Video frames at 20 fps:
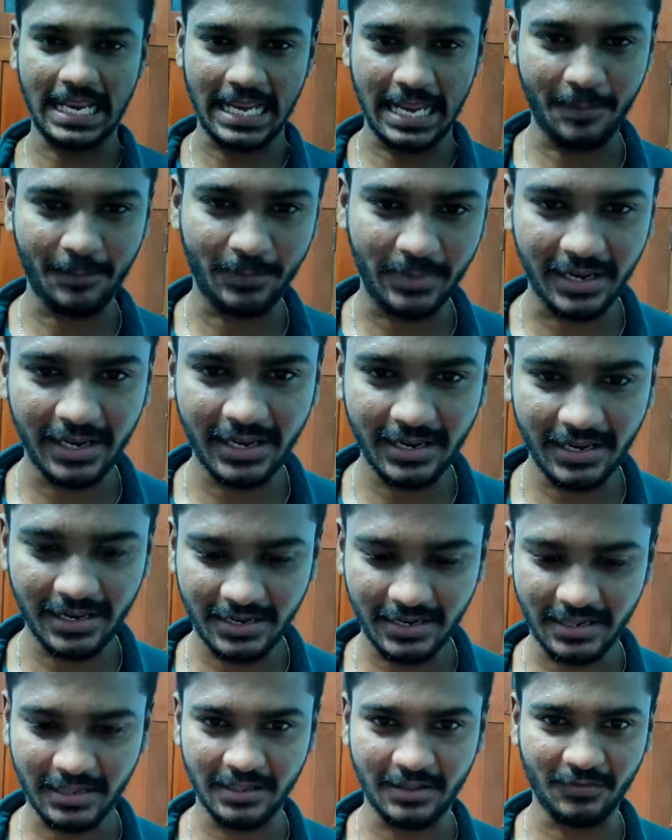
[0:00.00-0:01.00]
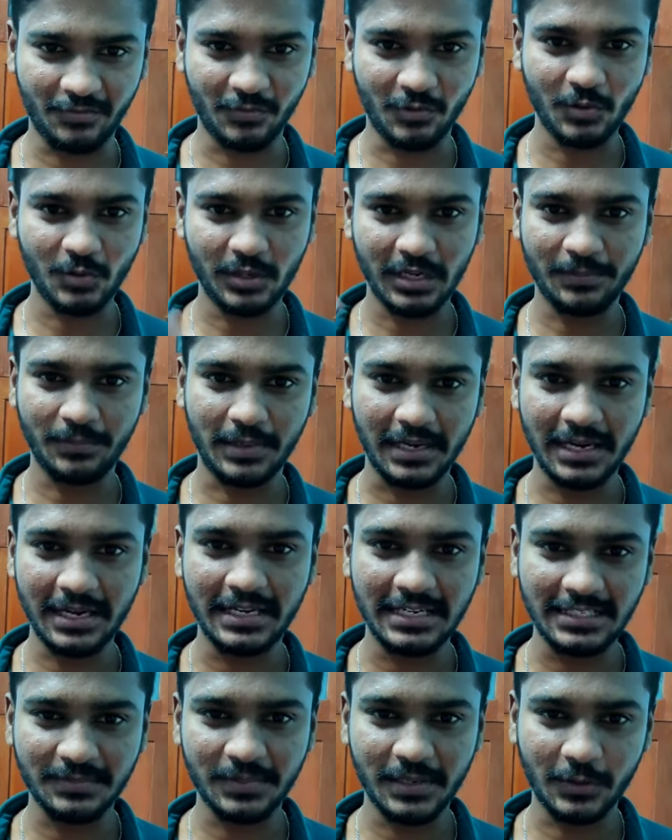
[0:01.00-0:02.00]
என் பழைய இந்த ஃபோனுடைய பழைய
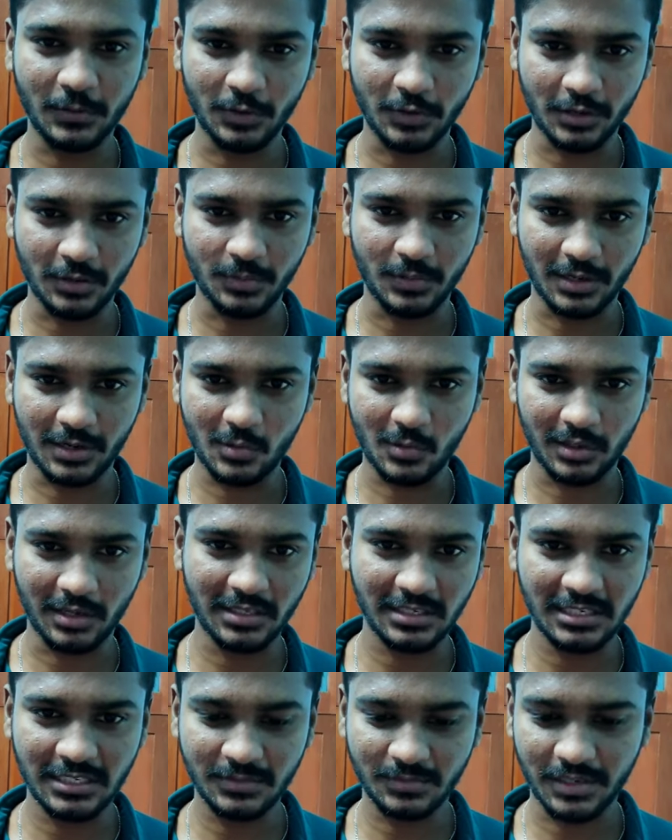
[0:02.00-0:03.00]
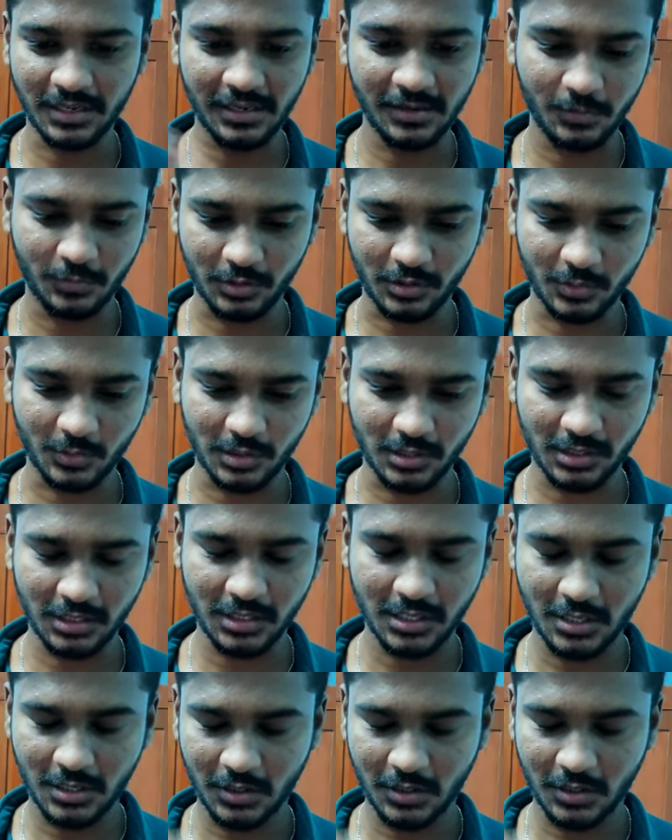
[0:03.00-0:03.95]
டிஸ்பிளே கொண்டு வர போகிறோம் உடஞ்சி டிஸ்பிளே போகும்போது